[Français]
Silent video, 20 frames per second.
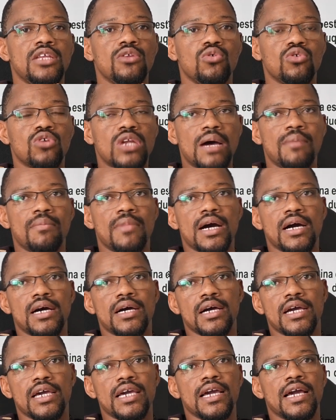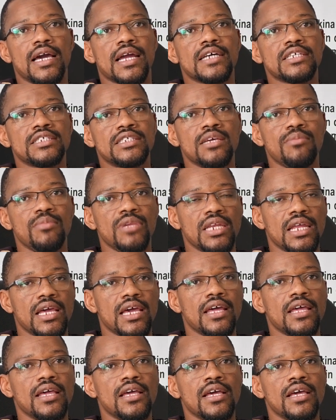notamment un grand séminaire